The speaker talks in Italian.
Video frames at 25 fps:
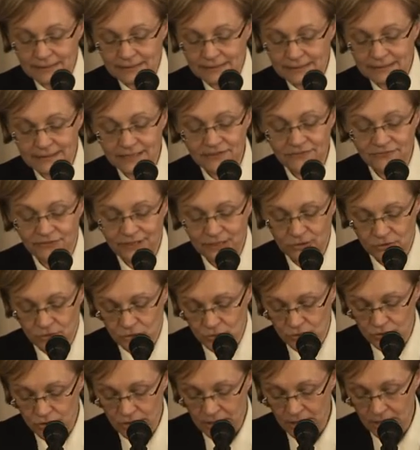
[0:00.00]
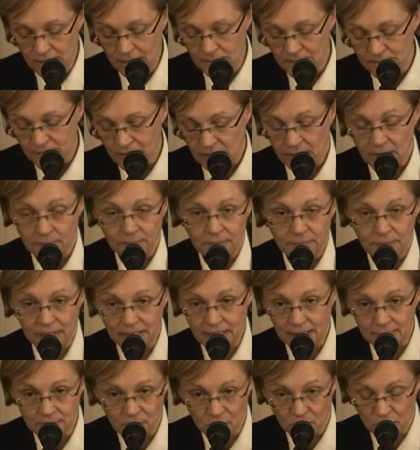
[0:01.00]
di fattori.
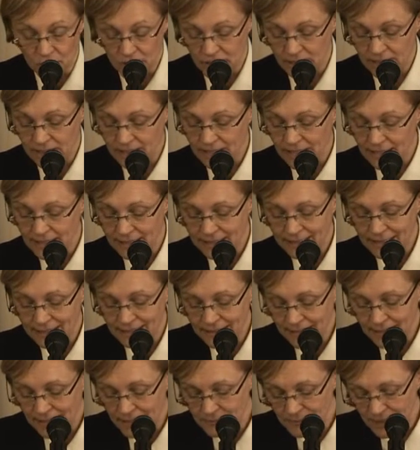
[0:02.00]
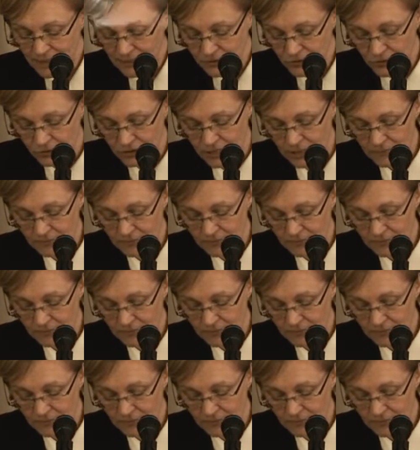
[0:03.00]
Primo, il radicamento dei